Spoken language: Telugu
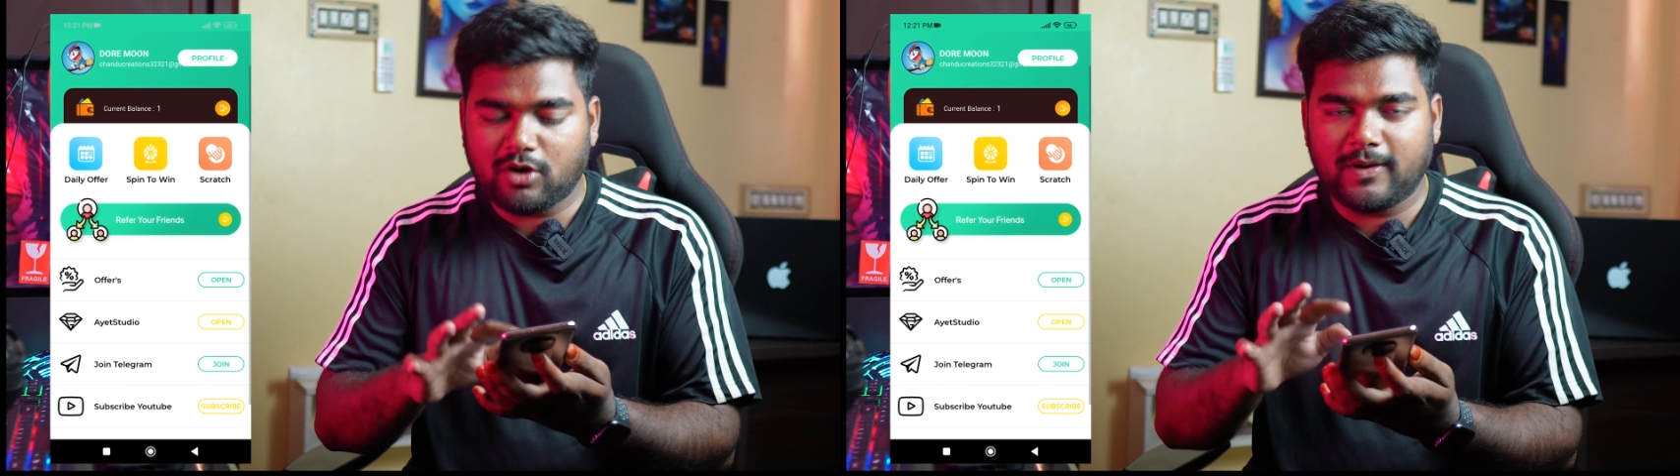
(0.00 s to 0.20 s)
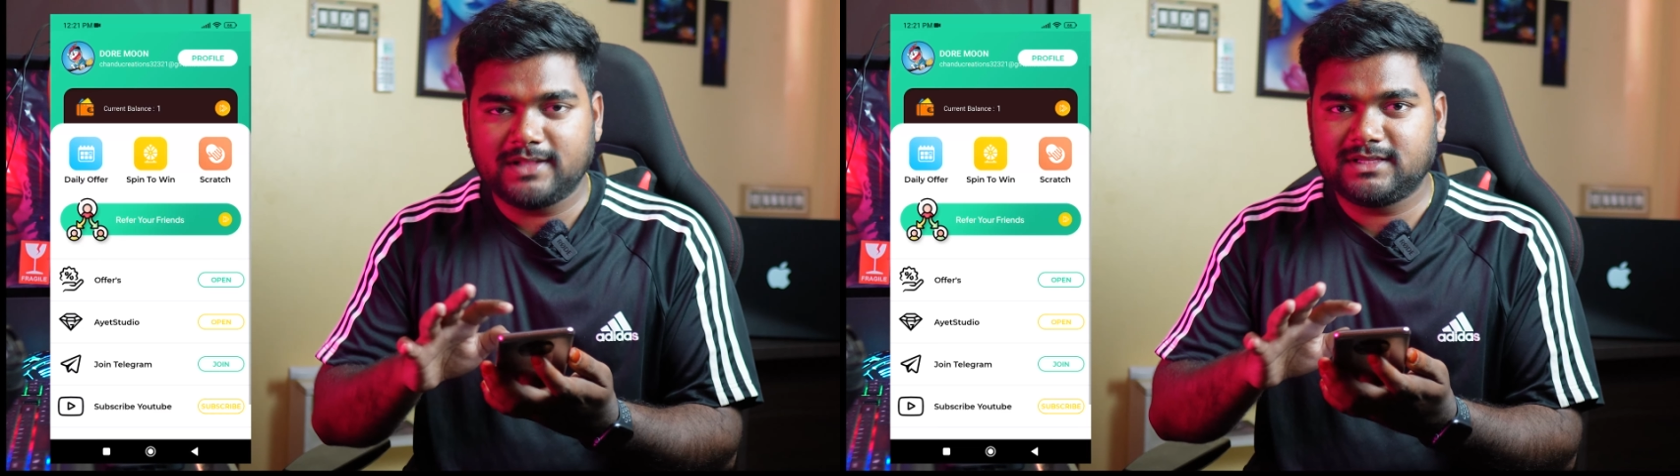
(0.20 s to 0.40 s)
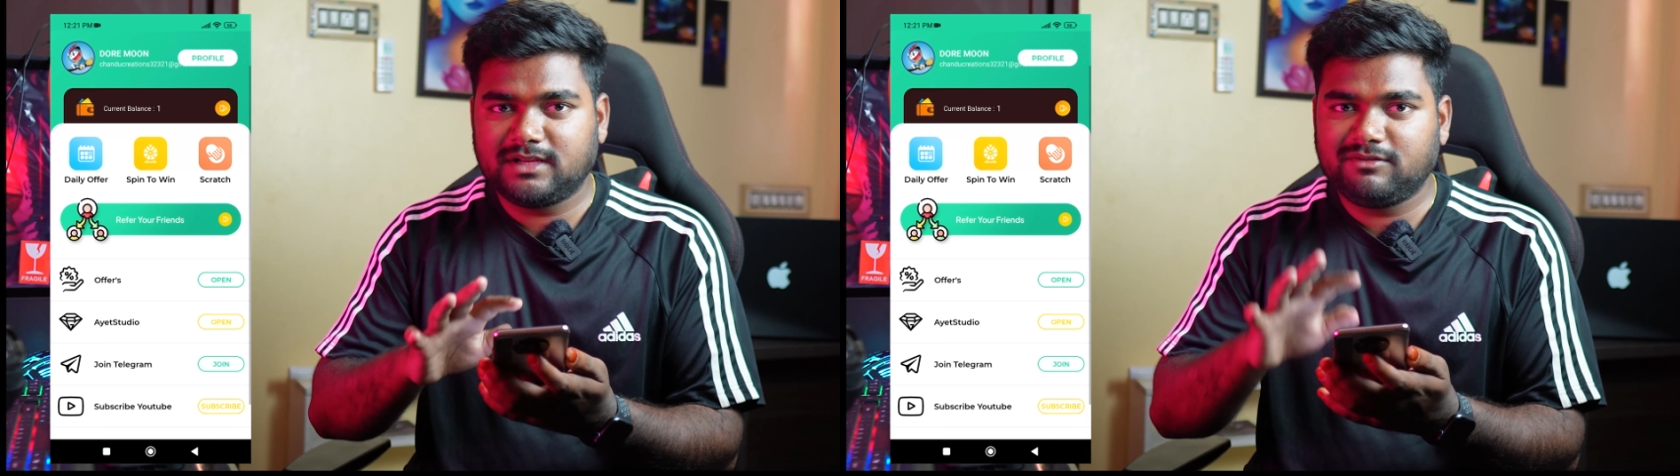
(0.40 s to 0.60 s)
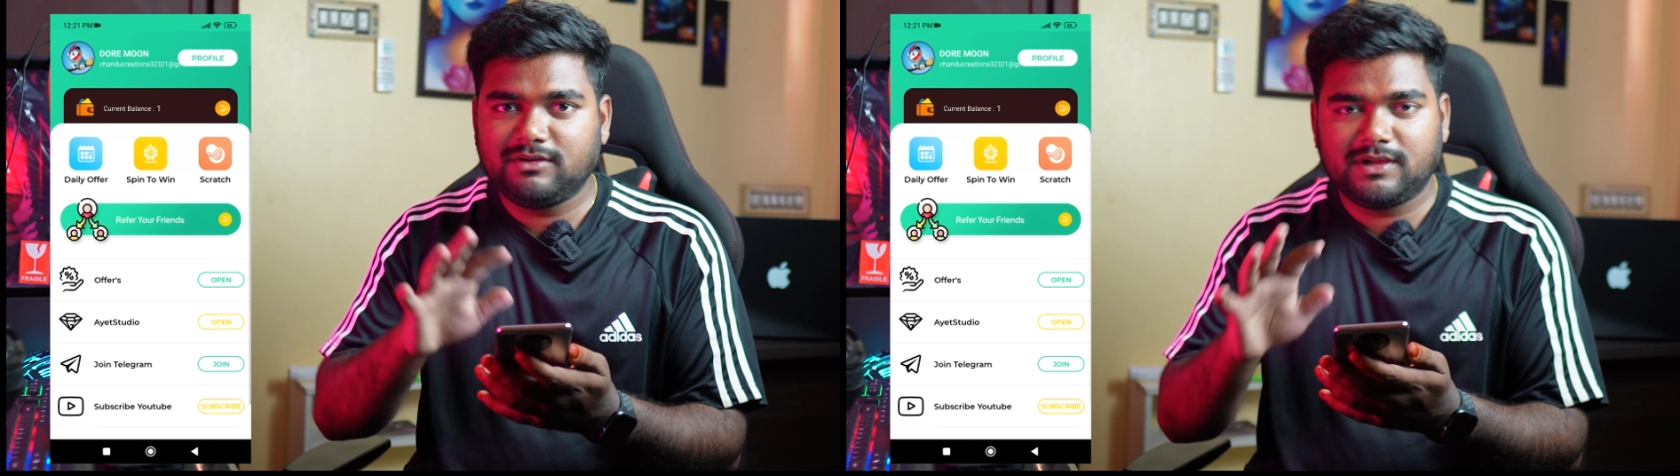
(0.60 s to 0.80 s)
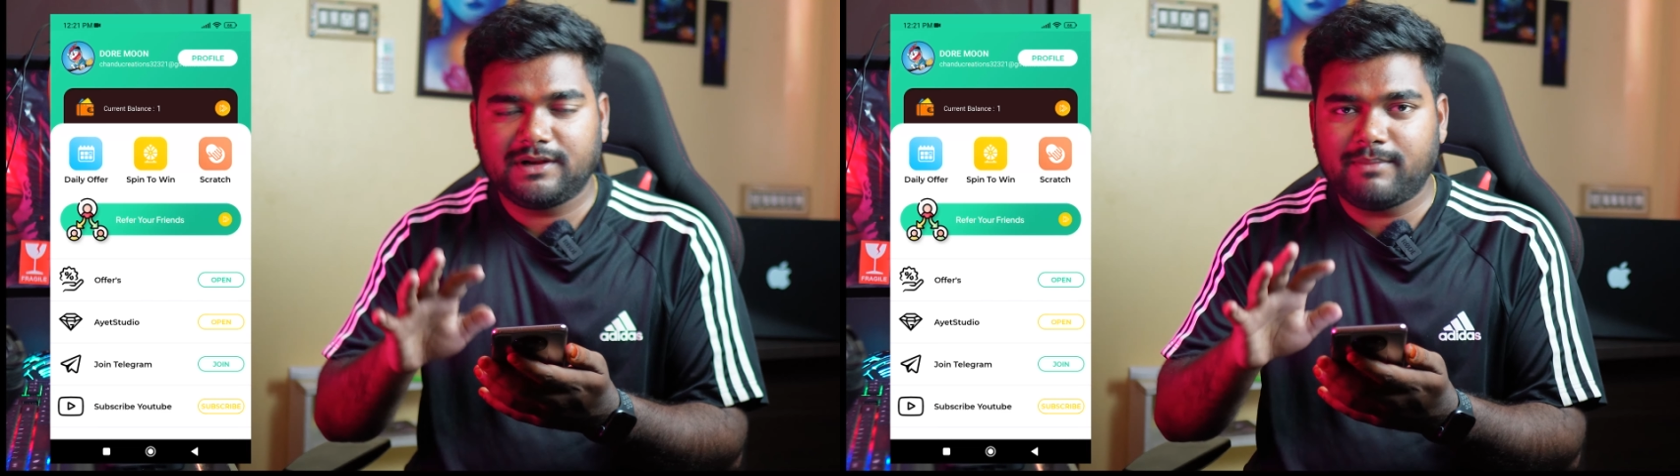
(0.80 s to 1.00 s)
కాయిన్స్ అనేవి
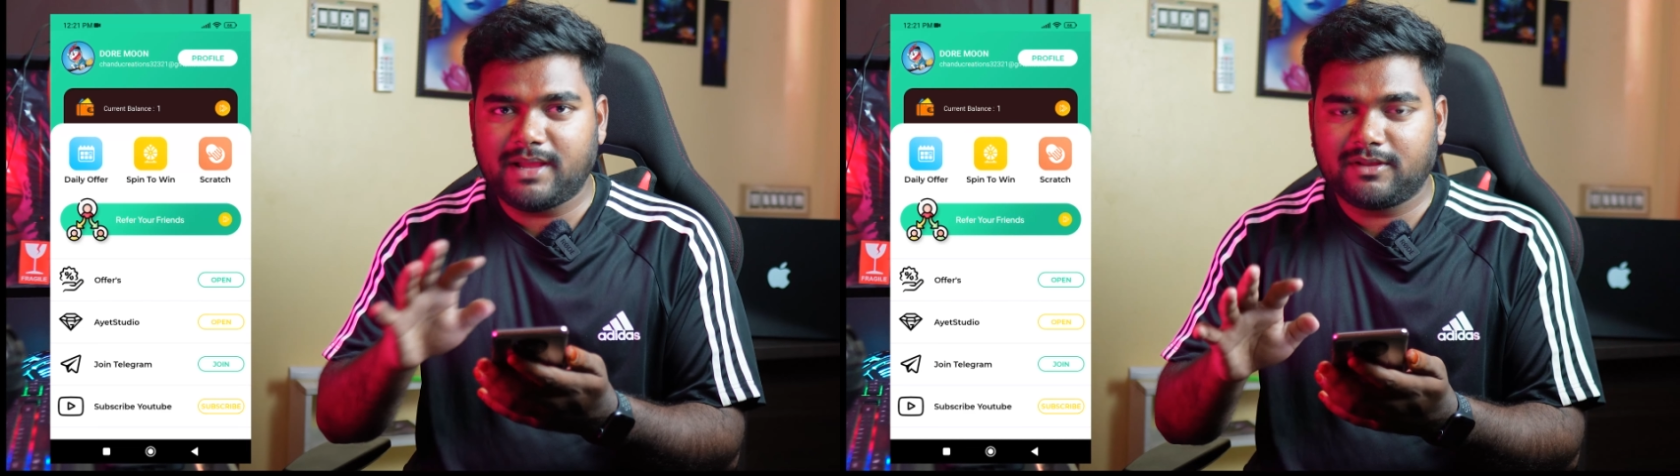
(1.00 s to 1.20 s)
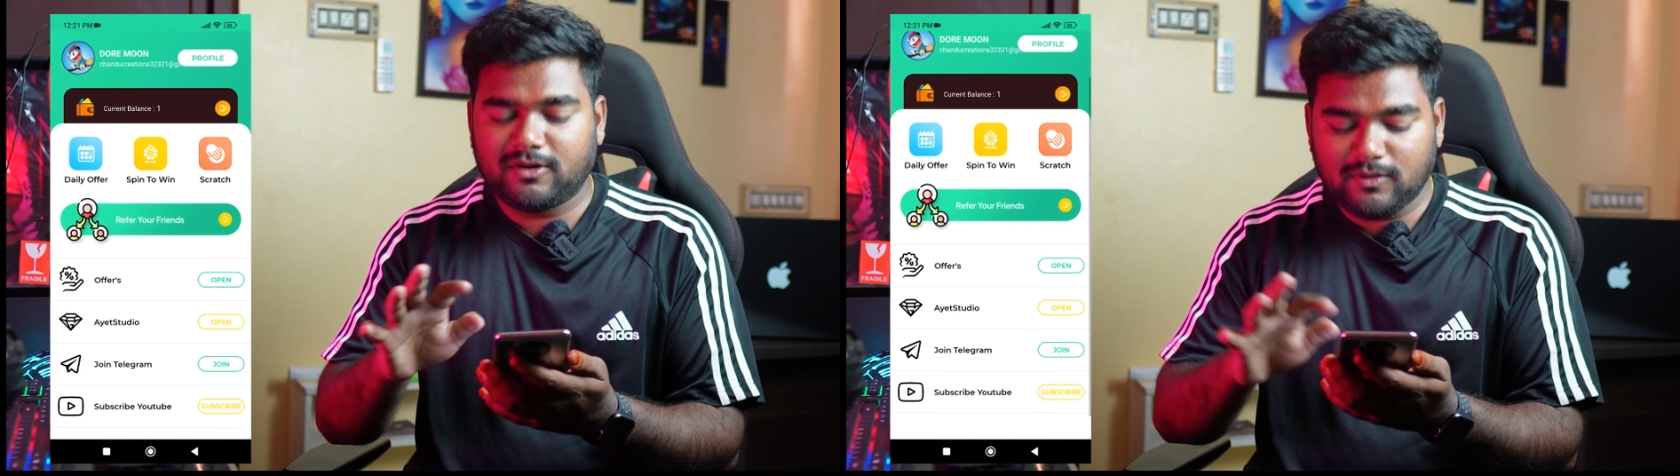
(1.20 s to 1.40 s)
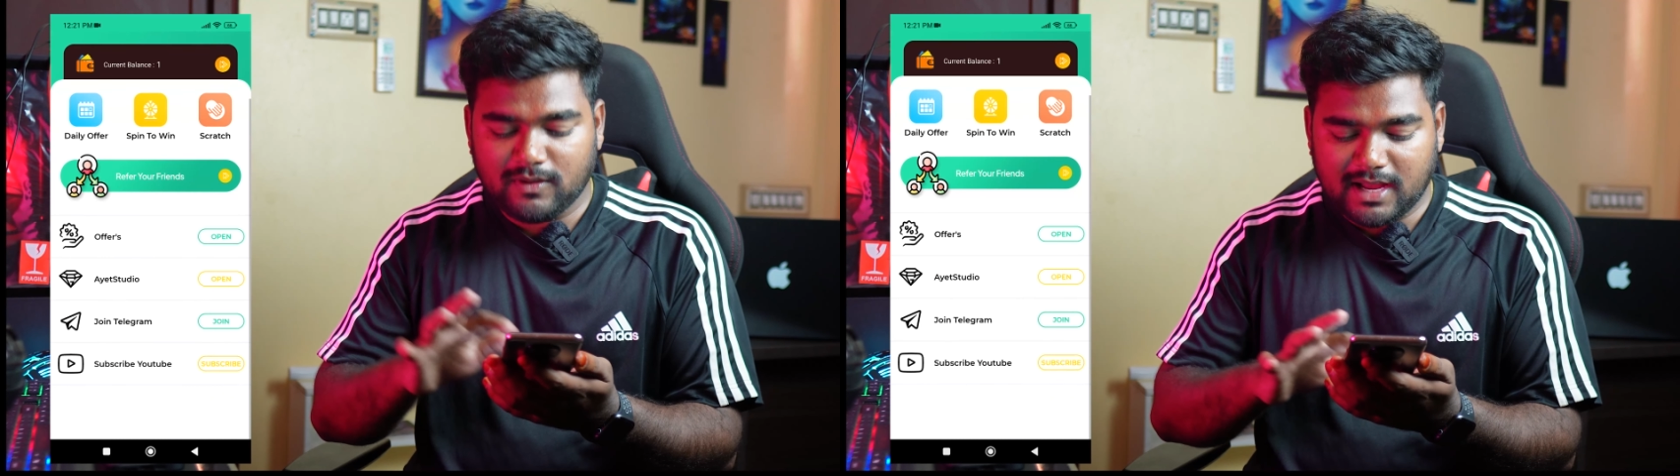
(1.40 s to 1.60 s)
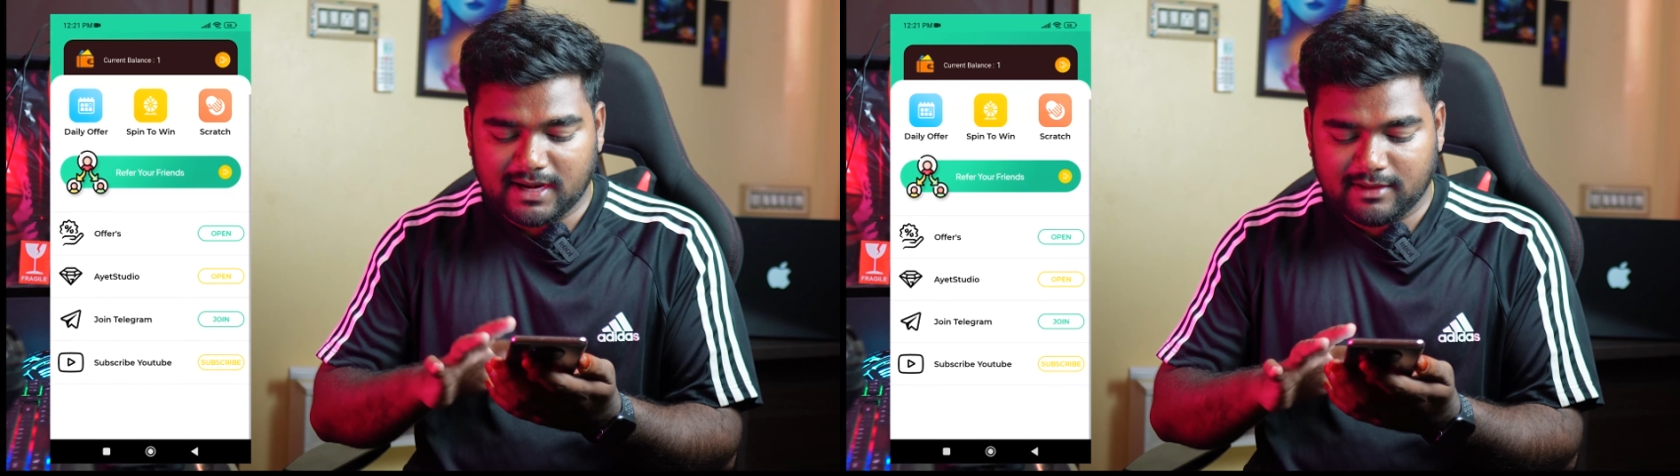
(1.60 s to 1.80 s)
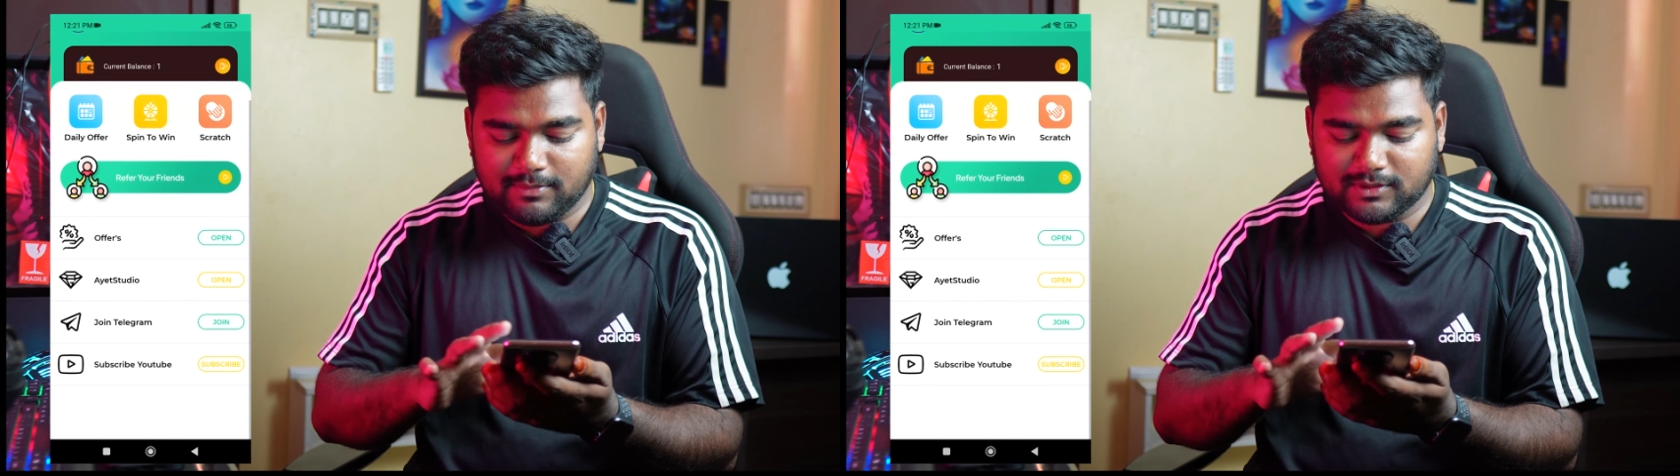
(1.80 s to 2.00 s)
ఇక్కడ బ్యాక్గ్రౌండ్లో
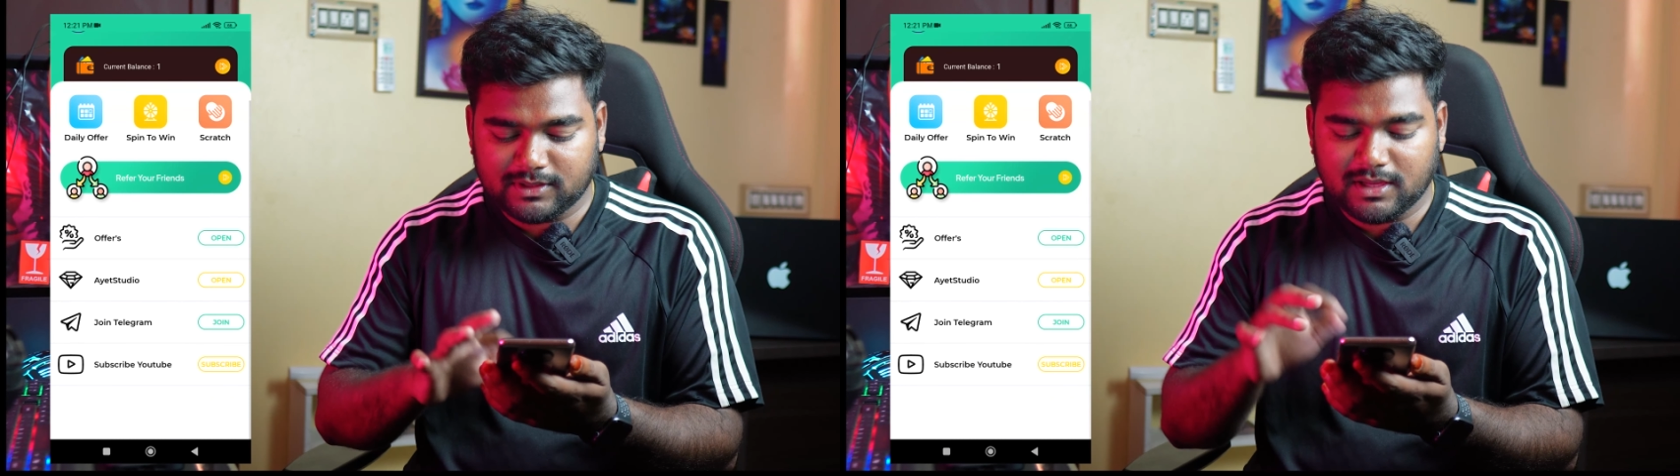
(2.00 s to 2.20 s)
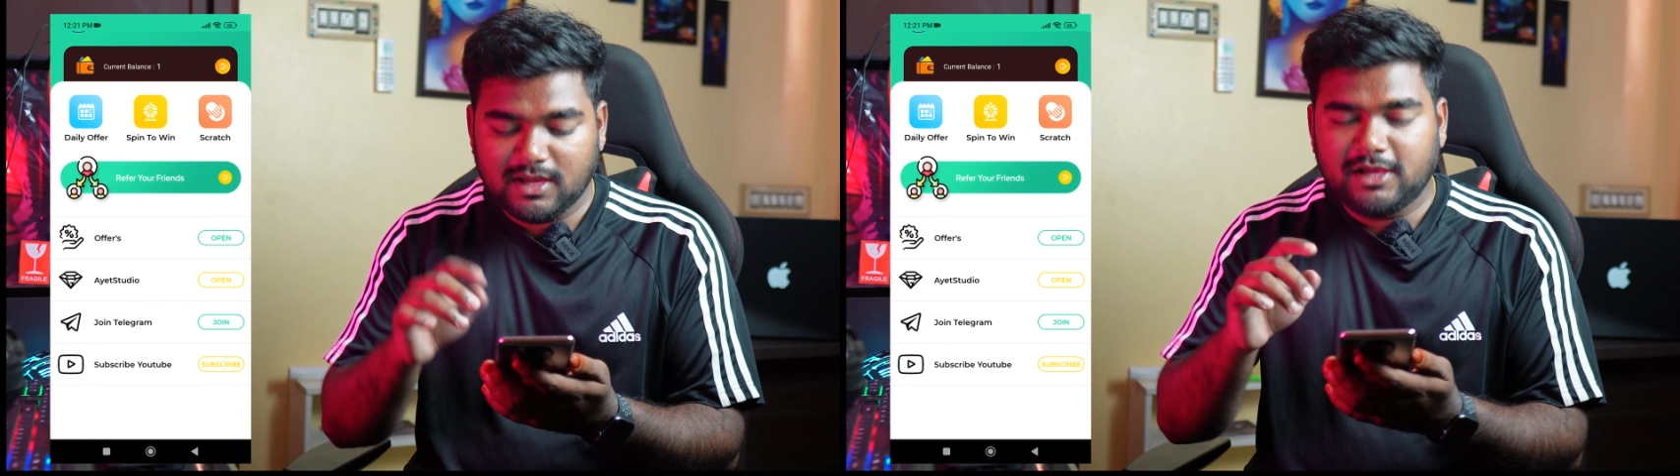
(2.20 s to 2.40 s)
యాడ్ అయిపోతాయి